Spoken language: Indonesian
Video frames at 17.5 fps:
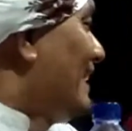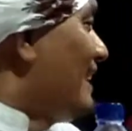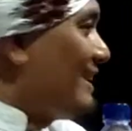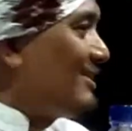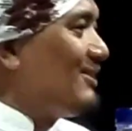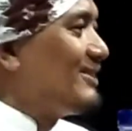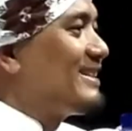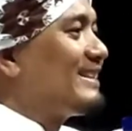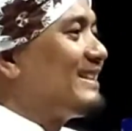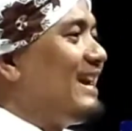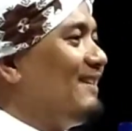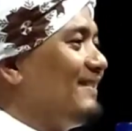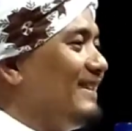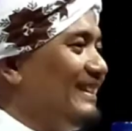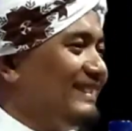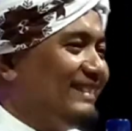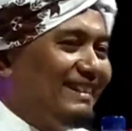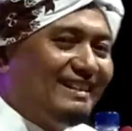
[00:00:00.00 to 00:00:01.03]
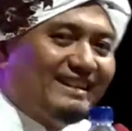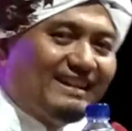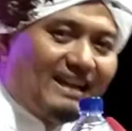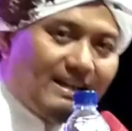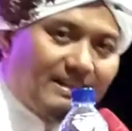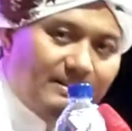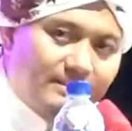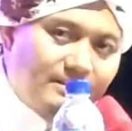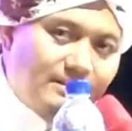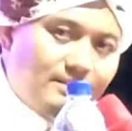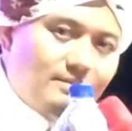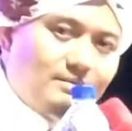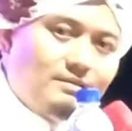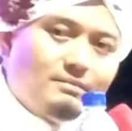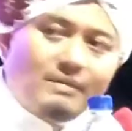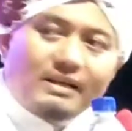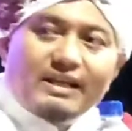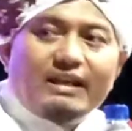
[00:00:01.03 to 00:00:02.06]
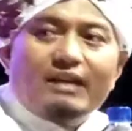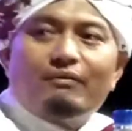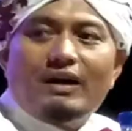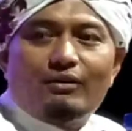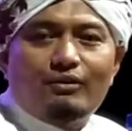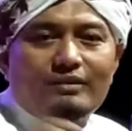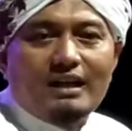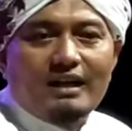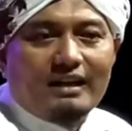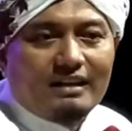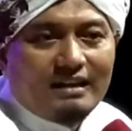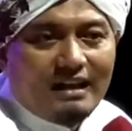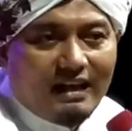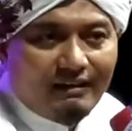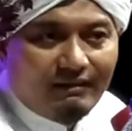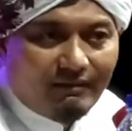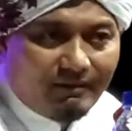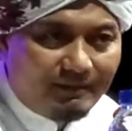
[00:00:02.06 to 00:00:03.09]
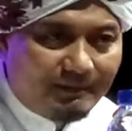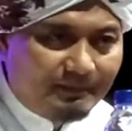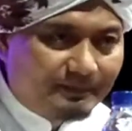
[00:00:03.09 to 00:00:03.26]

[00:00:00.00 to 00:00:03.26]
engkau se tahu jalan jalan nah makai ke faruk tak kira tahu